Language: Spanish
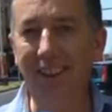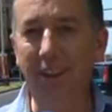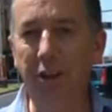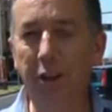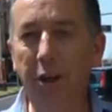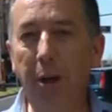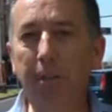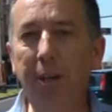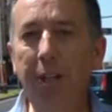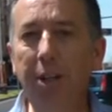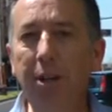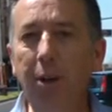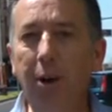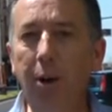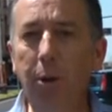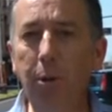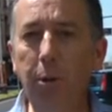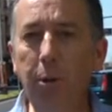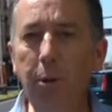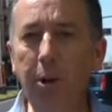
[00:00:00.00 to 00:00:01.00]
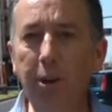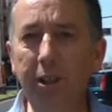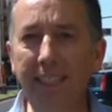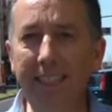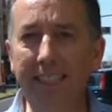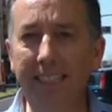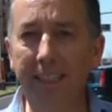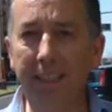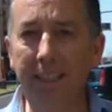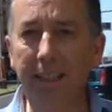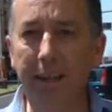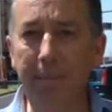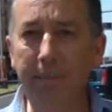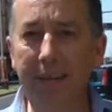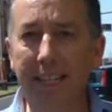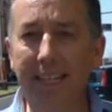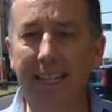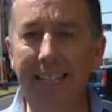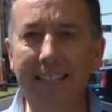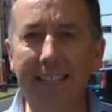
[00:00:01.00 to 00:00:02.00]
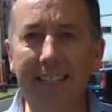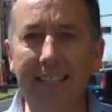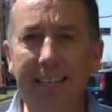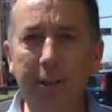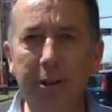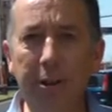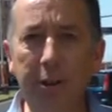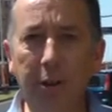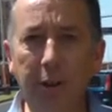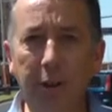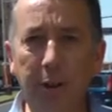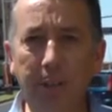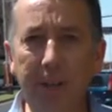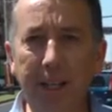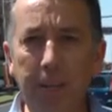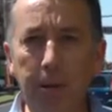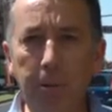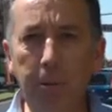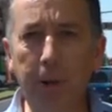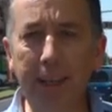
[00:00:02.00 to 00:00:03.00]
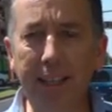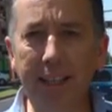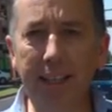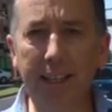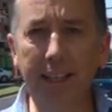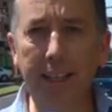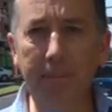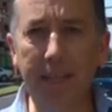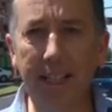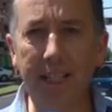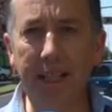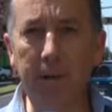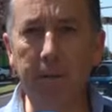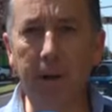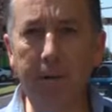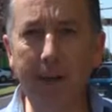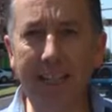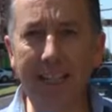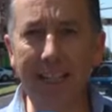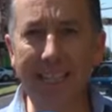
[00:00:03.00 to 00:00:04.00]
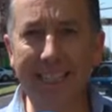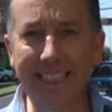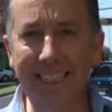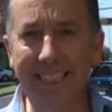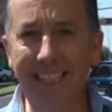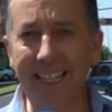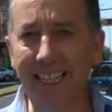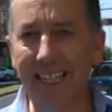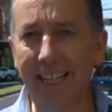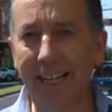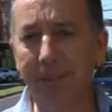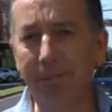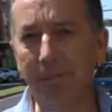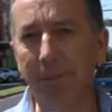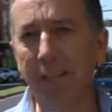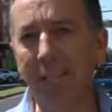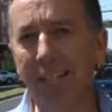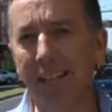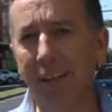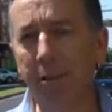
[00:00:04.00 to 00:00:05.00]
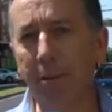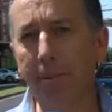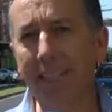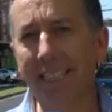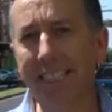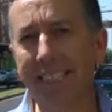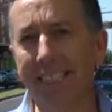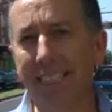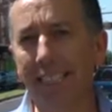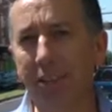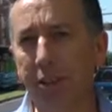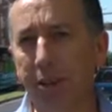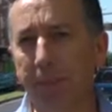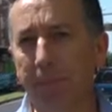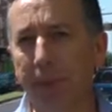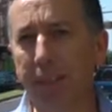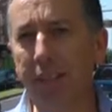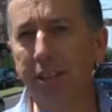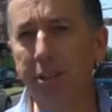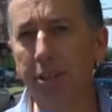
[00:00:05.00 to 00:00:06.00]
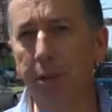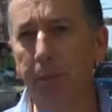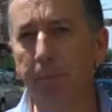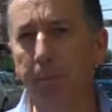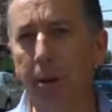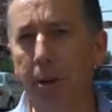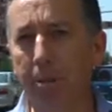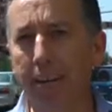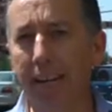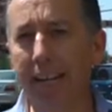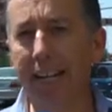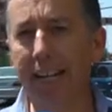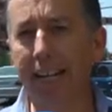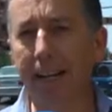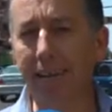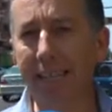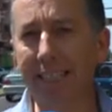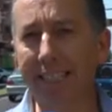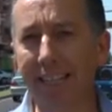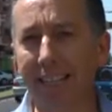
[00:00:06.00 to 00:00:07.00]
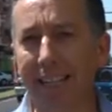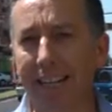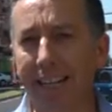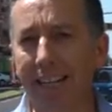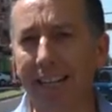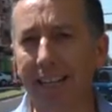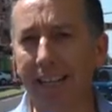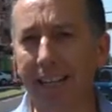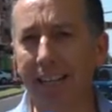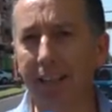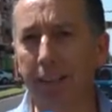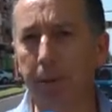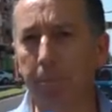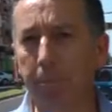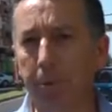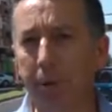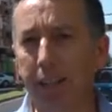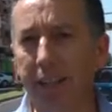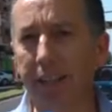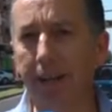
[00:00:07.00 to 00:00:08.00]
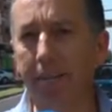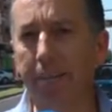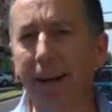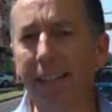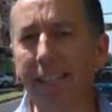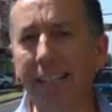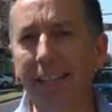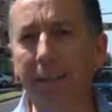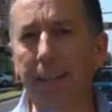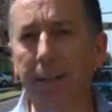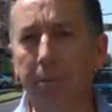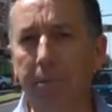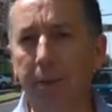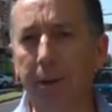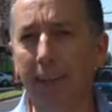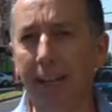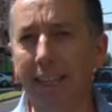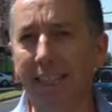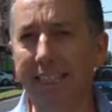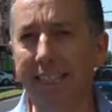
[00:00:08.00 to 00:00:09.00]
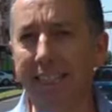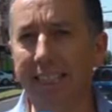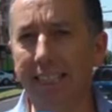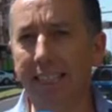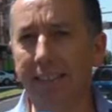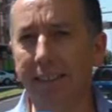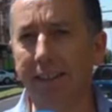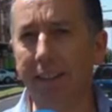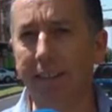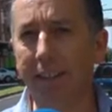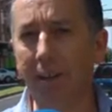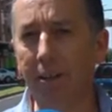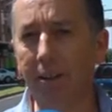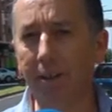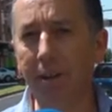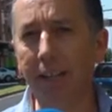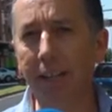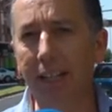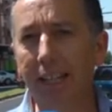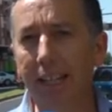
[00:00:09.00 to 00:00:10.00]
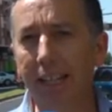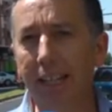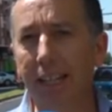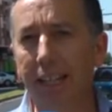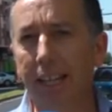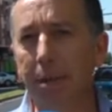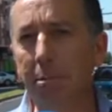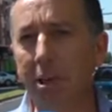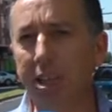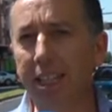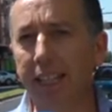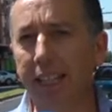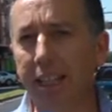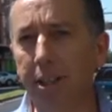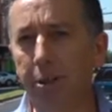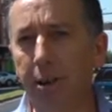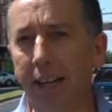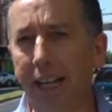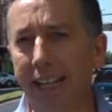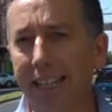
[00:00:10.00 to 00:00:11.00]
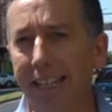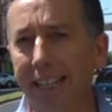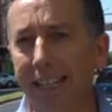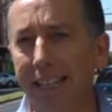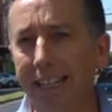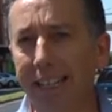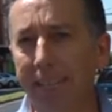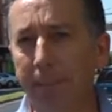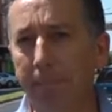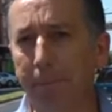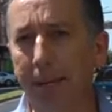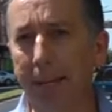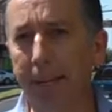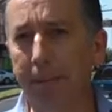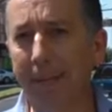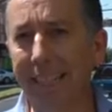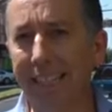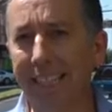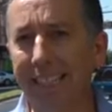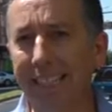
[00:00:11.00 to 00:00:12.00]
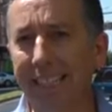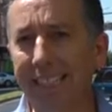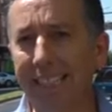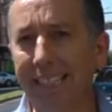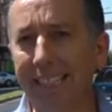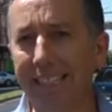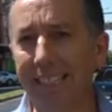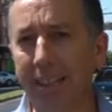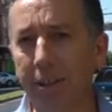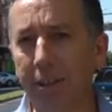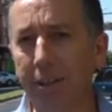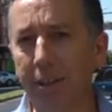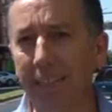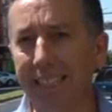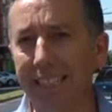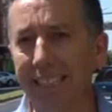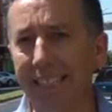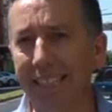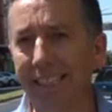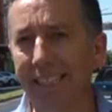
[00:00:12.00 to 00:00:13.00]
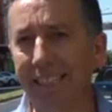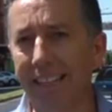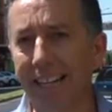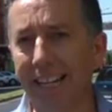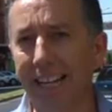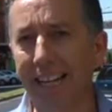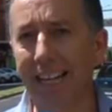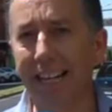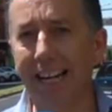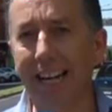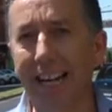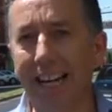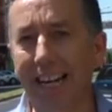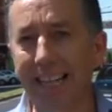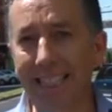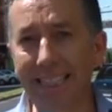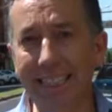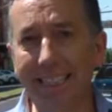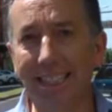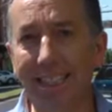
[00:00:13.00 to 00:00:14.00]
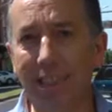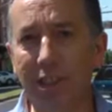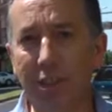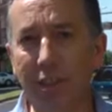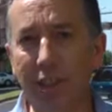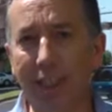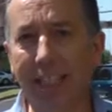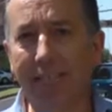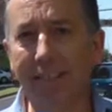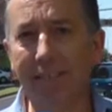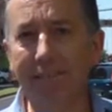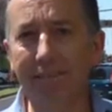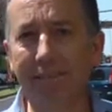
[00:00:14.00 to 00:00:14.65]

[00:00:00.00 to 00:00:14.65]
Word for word: Domingo 1 de septiembre, Estadio Romero Cuerda de Villanueva de la Serena. Villanovense y Don Benito volverán a verse las caras después de varias temporadas sin hacerlo. Hemos salido a las calles para ver qué sensaciones hay de cara a este choque